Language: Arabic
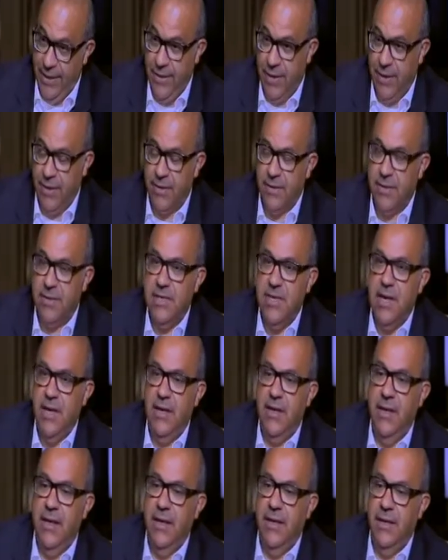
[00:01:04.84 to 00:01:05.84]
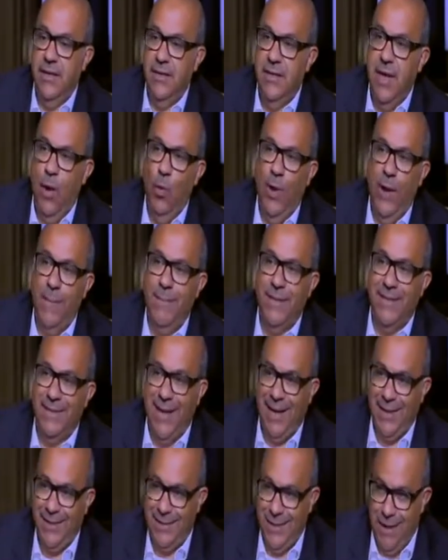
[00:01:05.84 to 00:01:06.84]
ذكرتيها ان الدوله
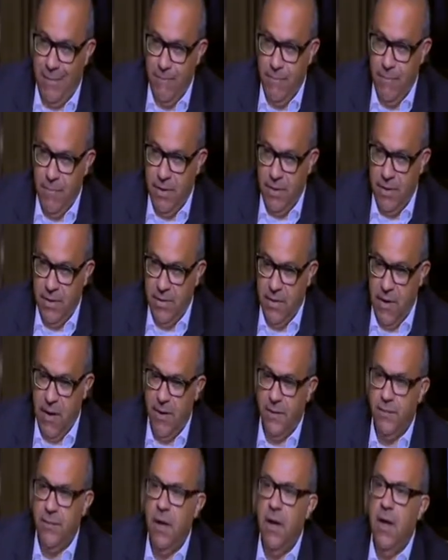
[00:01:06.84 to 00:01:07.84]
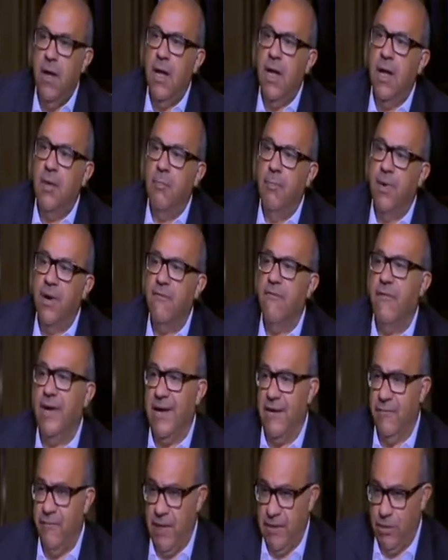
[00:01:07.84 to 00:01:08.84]
بتهتم النهارده برفع
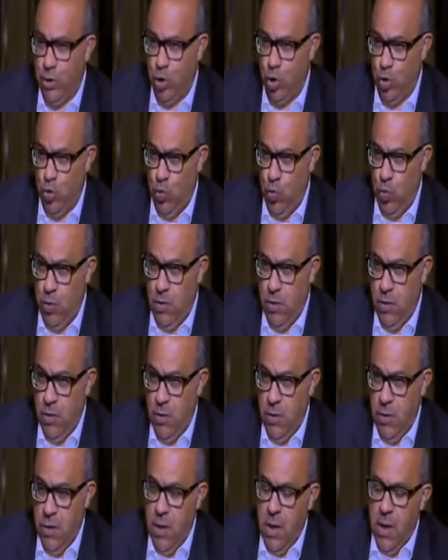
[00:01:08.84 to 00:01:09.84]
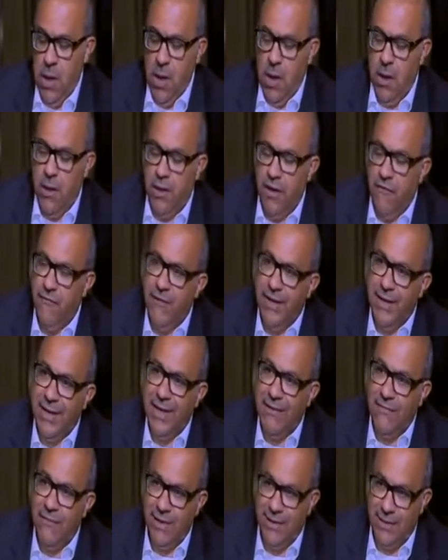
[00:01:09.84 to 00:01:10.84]
كفاءه السوق م. رفع
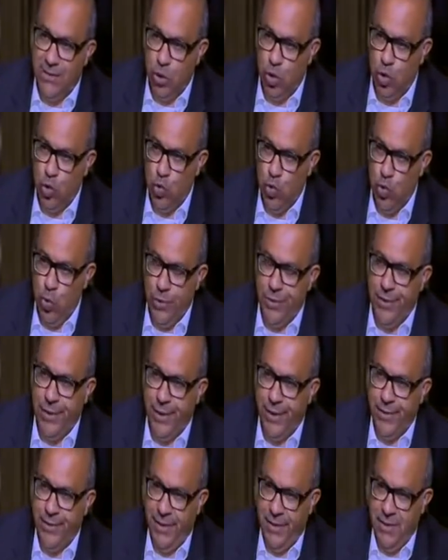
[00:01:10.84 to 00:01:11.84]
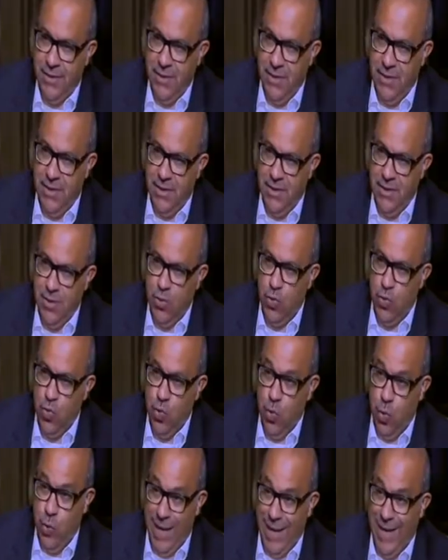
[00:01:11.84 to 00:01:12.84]
كفاءه السوق تقتضي ان يكون
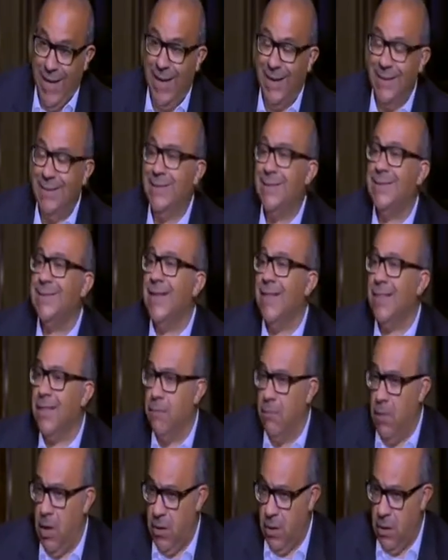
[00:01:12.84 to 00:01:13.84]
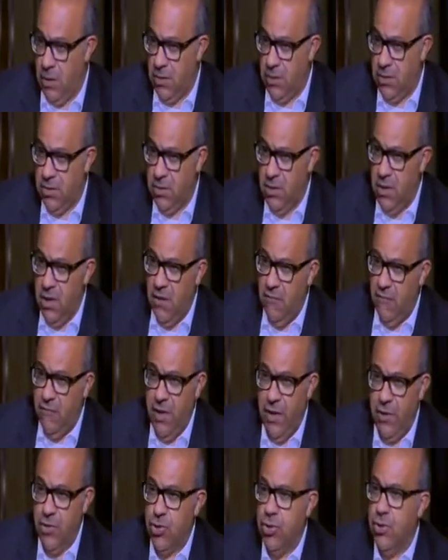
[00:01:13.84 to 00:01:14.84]
هناك استثمارات
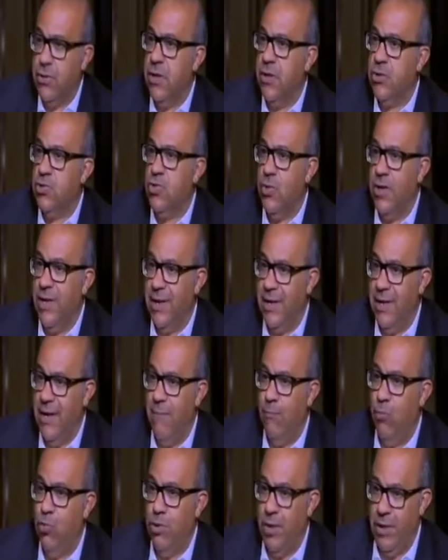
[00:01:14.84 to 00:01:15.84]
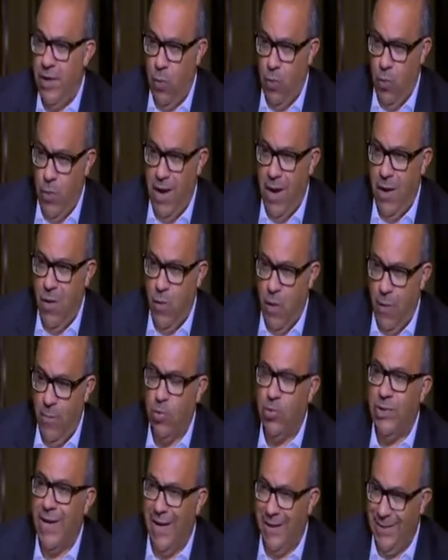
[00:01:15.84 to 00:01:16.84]
في انشطه تجاريه متنوعه
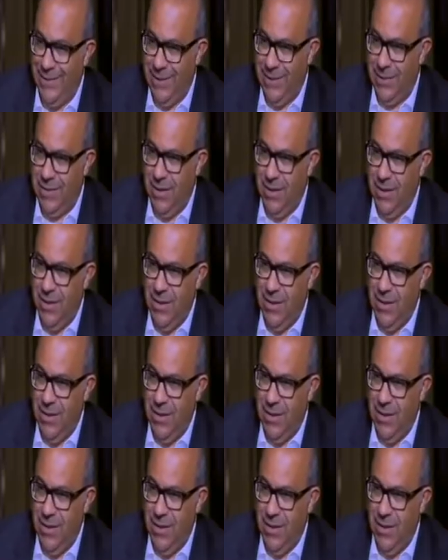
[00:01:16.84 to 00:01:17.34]
ومتعدده